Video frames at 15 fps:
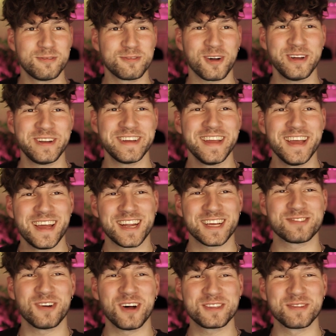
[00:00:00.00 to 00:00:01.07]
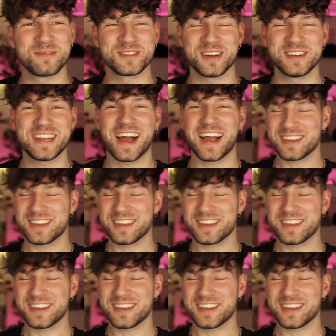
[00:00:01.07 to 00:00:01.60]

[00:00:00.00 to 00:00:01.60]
Freunde, das Wort zum Sonntag.